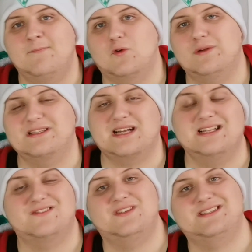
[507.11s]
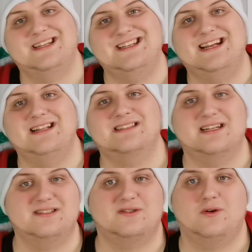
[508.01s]
Und jetzt ganz wichtig an die ganz,
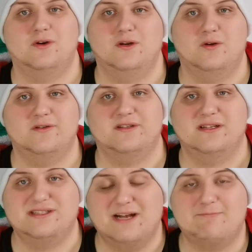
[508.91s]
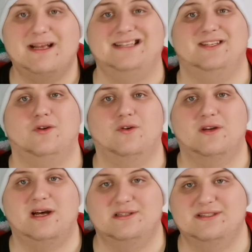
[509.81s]
ganz treuen Leute. Ich habe gestern eure
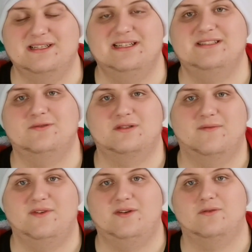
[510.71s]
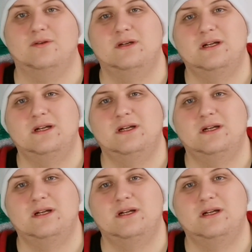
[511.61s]
Nachrichten gelesen unter dem Video.